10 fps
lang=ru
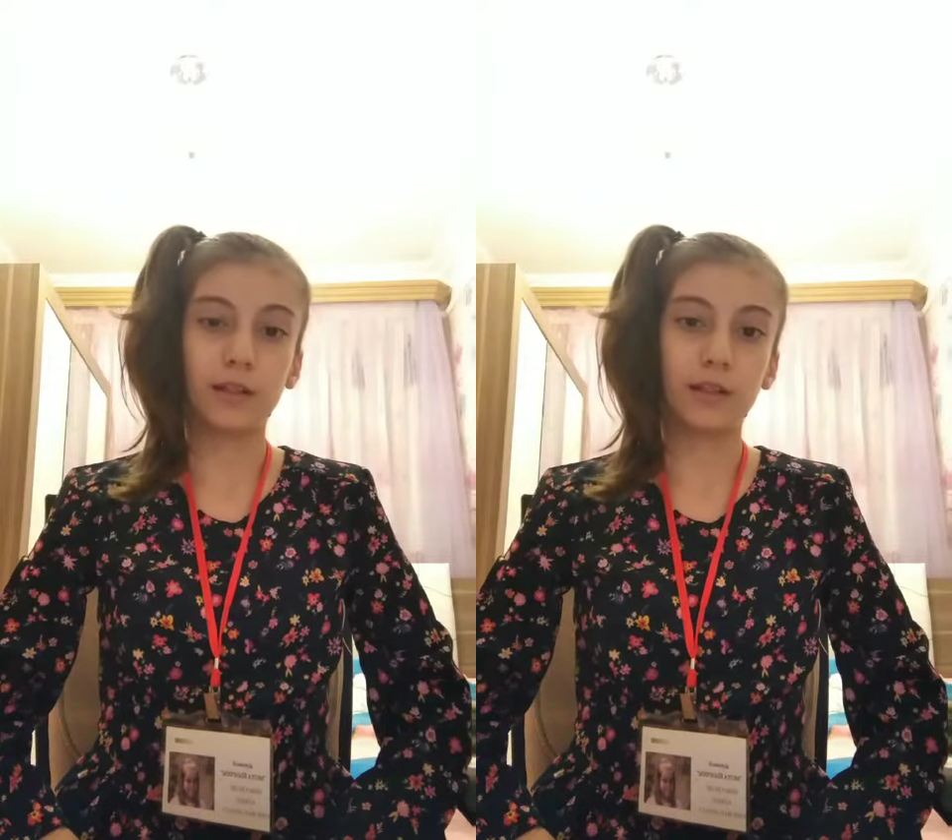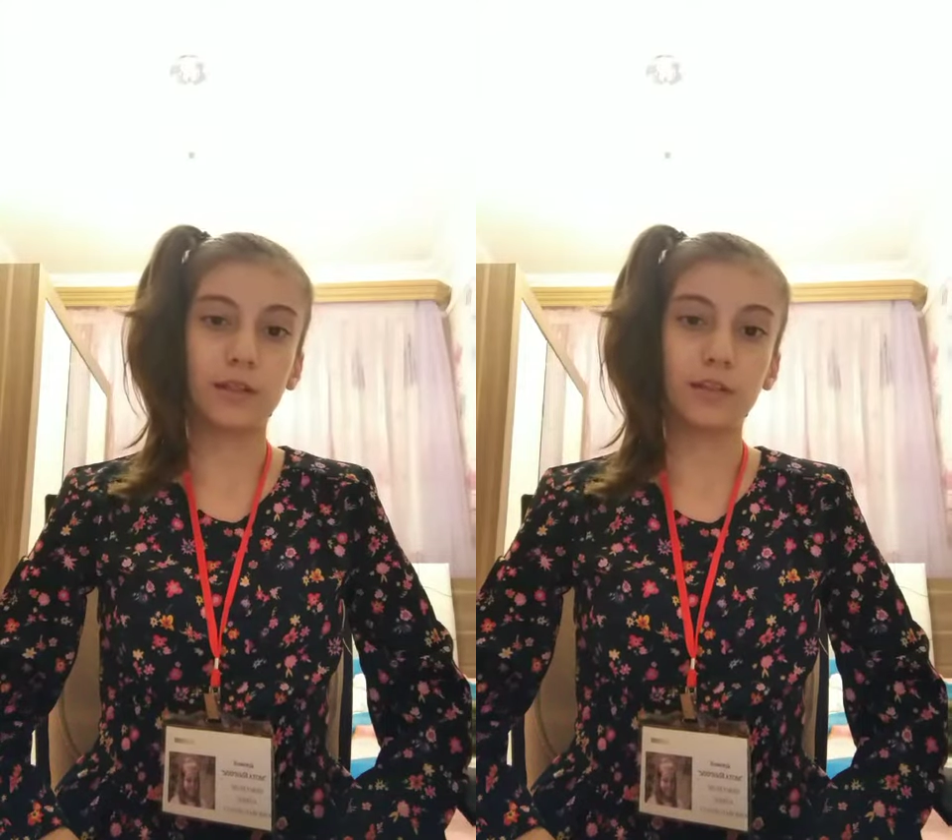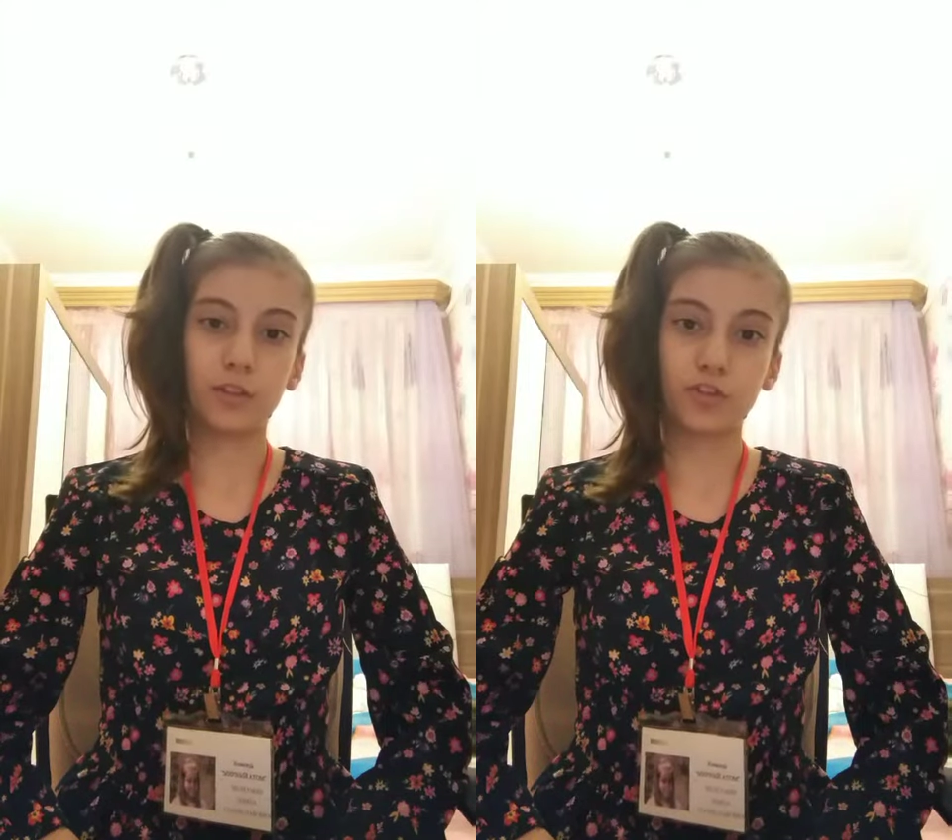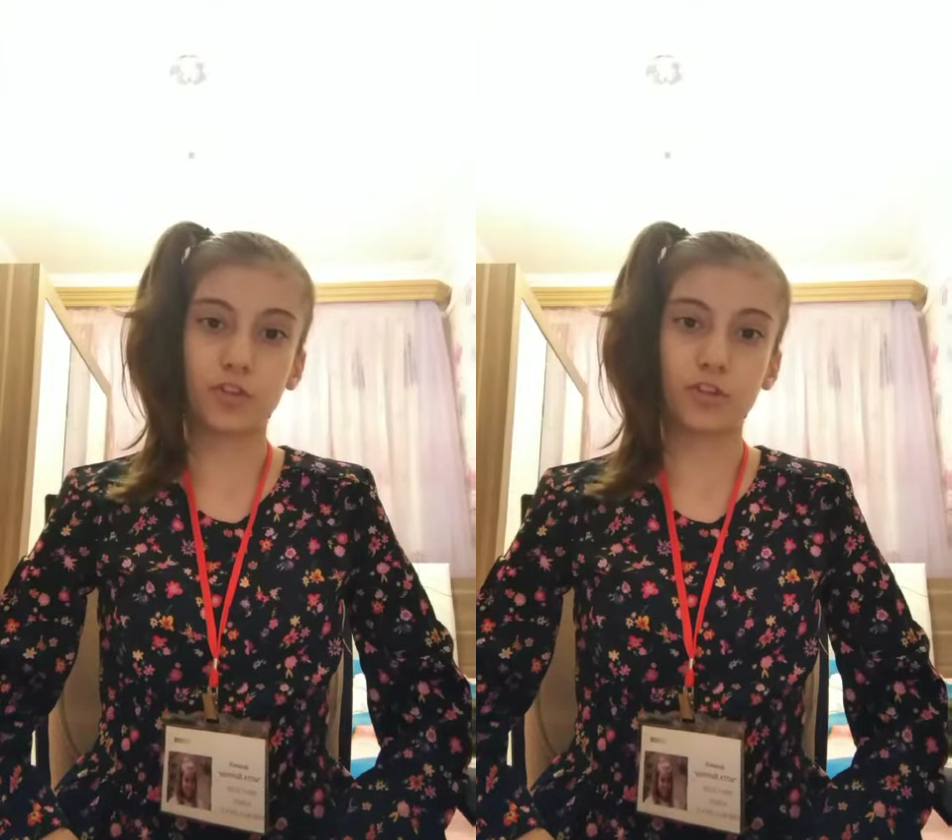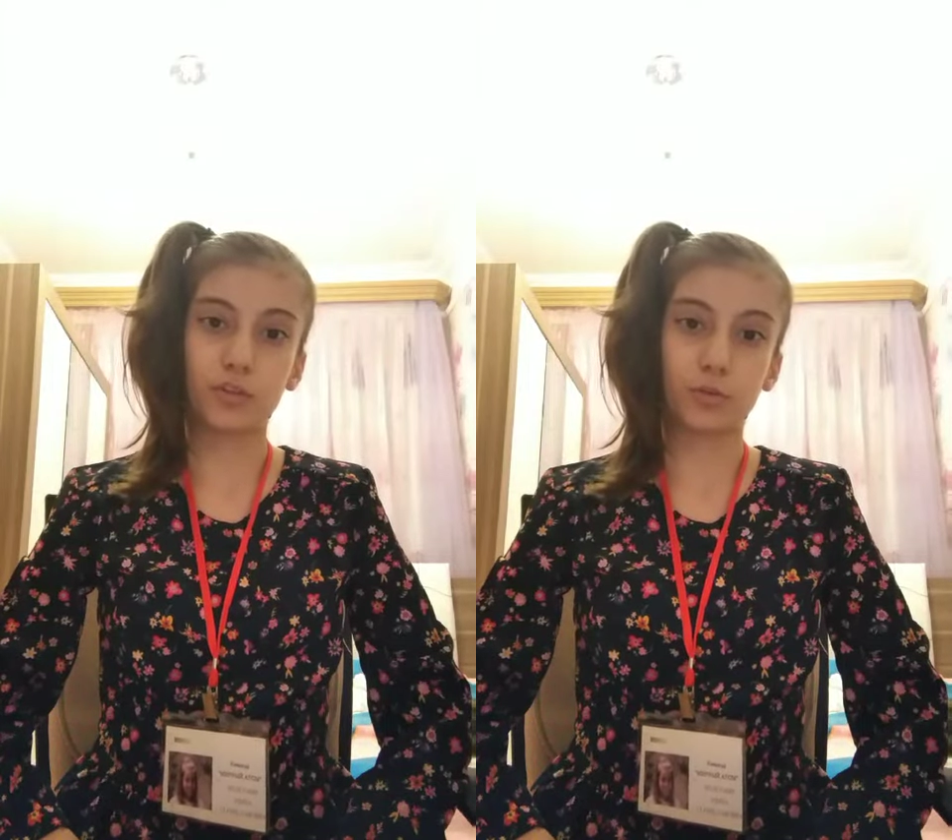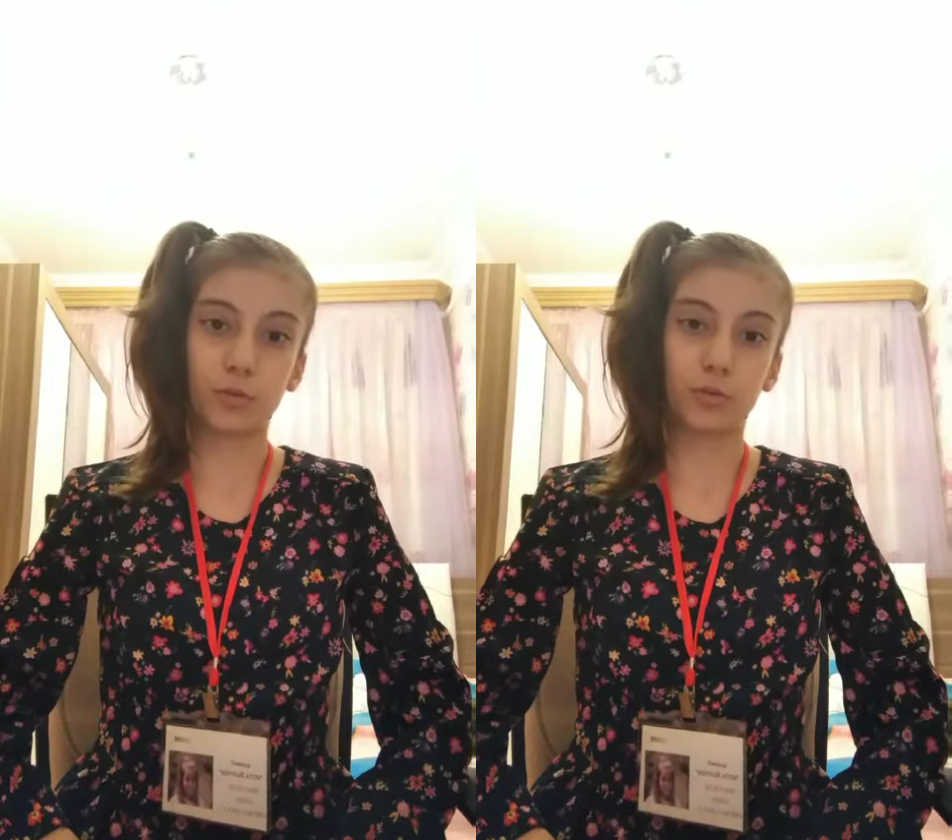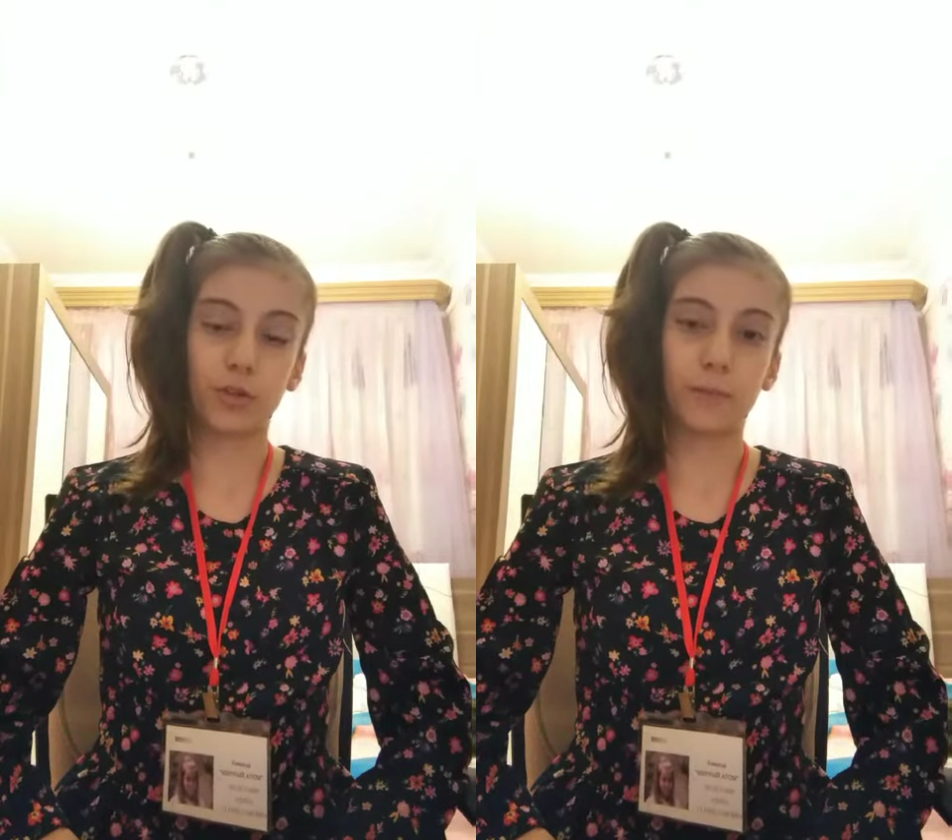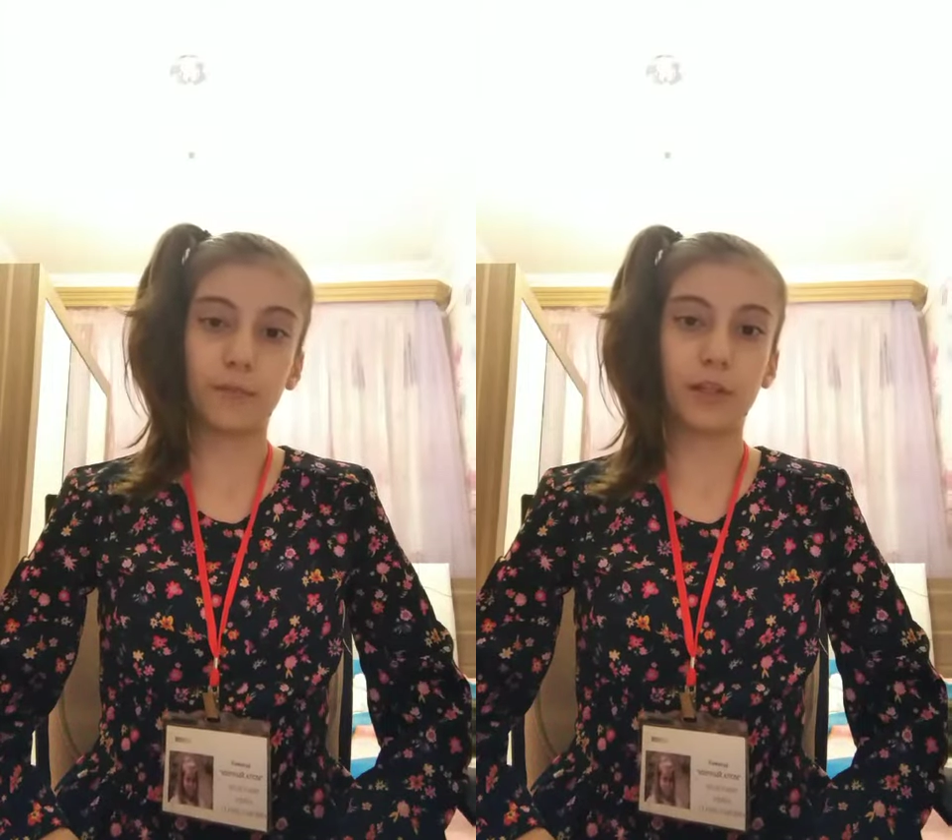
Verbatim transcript: И дышится трудно,